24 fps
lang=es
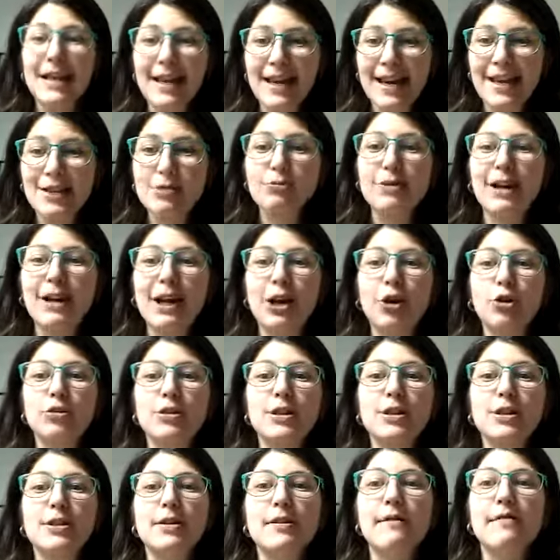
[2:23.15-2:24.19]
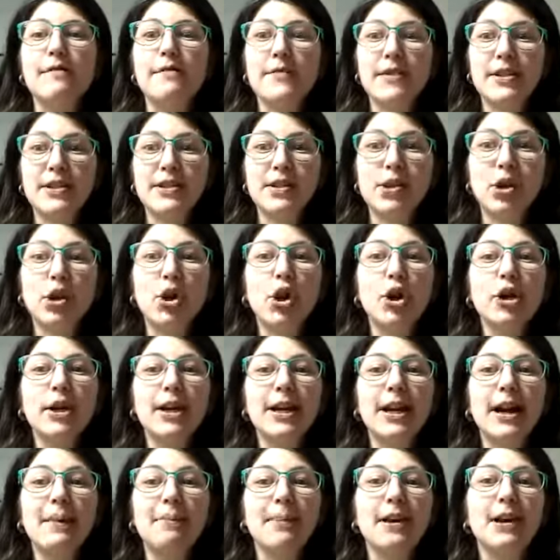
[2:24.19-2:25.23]
que es una condición
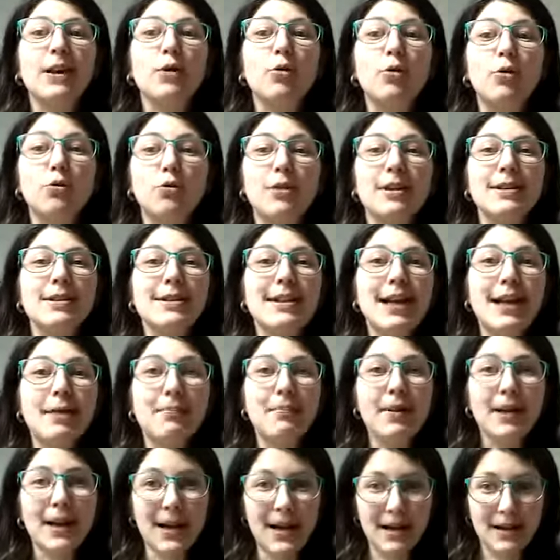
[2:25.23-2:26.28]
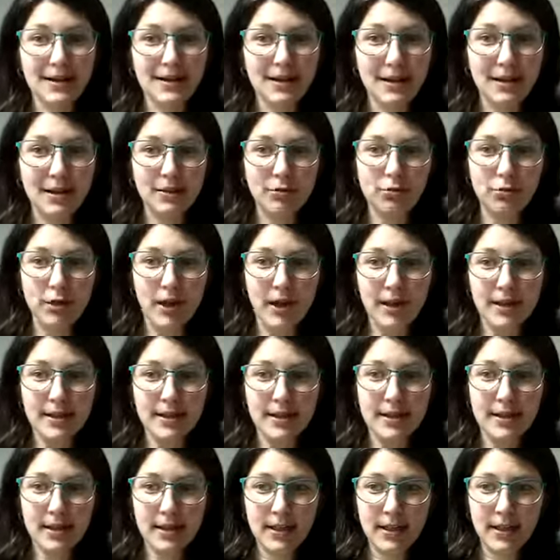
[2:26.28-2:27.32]
fisiológica perjudicial para las
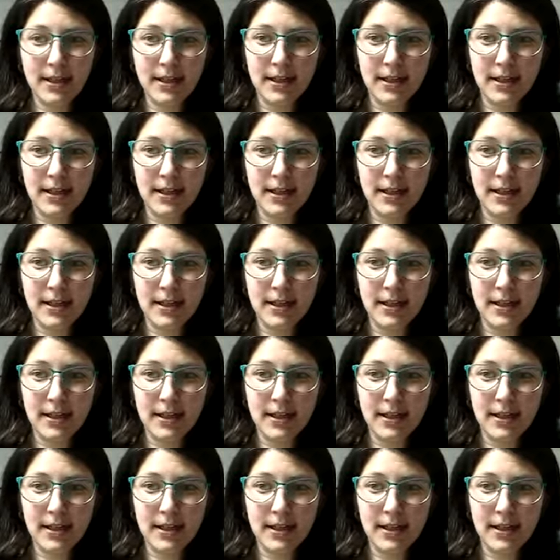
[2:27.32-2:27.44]
células.